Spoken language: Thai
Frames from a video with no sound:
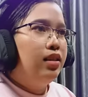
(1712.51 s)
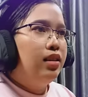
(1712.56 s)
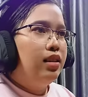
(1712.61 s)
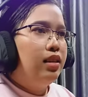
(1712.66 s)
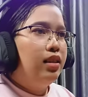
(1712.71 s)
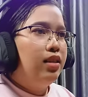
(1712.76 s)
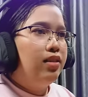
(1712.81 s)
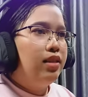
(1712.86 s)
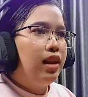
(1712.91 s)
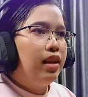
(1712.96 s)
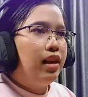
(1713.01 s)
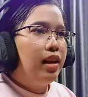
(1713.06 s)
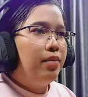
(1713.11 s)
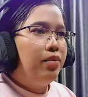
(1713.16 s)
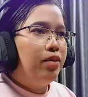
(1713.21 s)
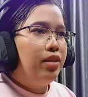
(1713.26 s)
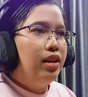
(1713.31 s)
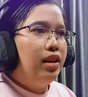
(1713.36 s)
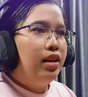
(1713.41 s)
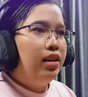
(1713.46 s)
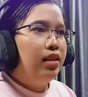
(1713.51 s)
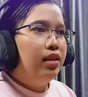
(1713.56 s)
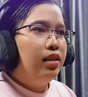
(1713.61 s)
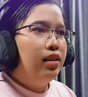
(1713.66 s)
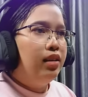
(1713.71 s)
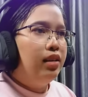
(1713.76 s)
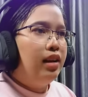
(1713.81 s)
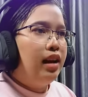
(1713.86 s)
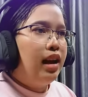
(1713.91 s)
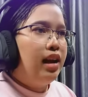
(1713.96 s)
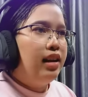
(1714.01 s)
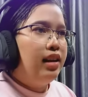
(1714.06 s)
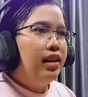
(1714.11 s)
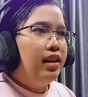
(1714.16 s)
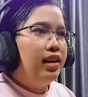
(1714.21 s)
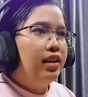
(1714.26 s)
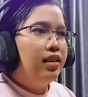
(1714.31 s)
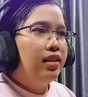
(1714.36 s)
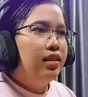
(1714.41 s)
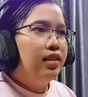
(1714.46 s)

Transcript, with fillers: เนี่ยเราตักน้ำตรงนี้ได้นะเนี่